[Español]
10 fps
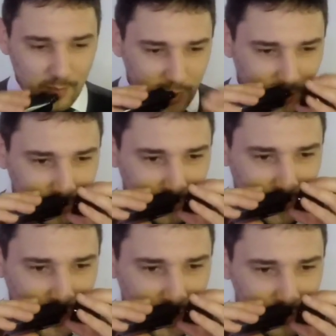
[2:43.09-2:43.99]
Pero
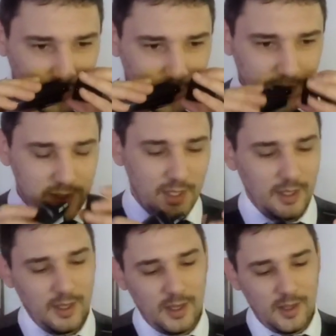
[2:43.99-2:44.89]
es una
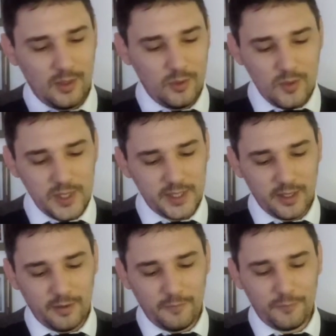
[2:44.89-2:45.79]
fragancia
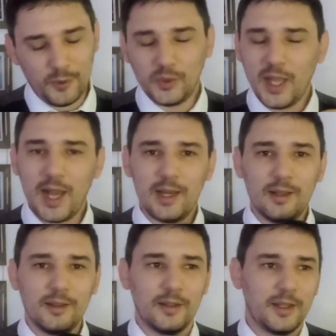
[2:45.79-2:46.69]
dulce,
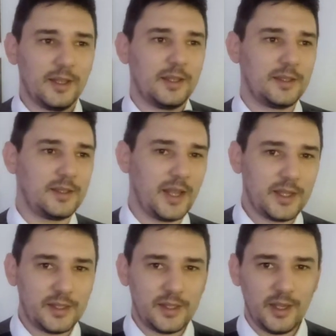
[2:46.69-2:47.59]
frutal, eh,
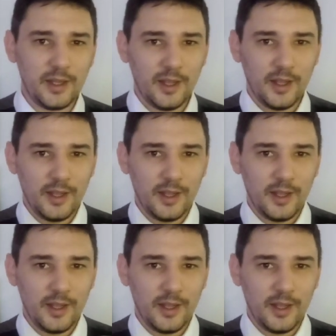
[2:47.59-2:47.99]
sexy.